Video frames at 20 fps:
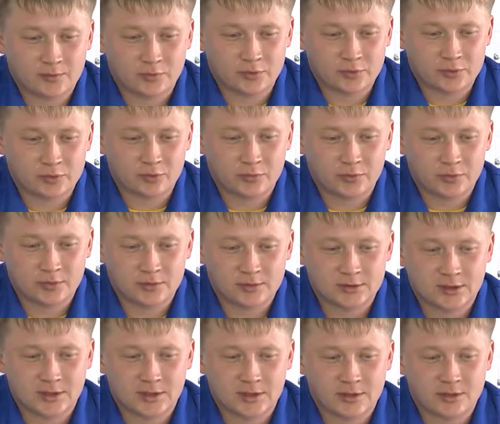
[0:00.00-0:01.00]
поступил
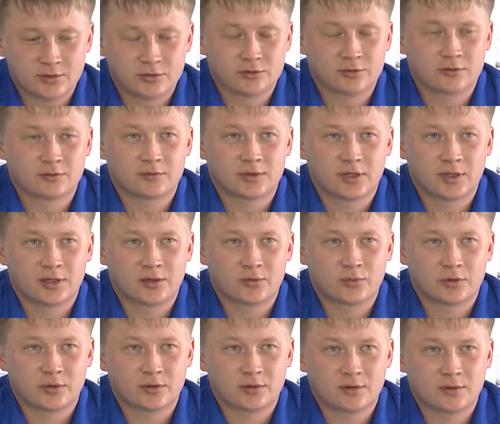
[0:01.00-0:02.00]
за границу, на
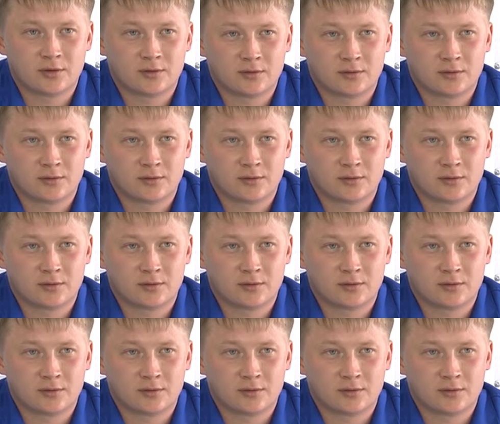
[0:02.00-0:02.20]
Кипр,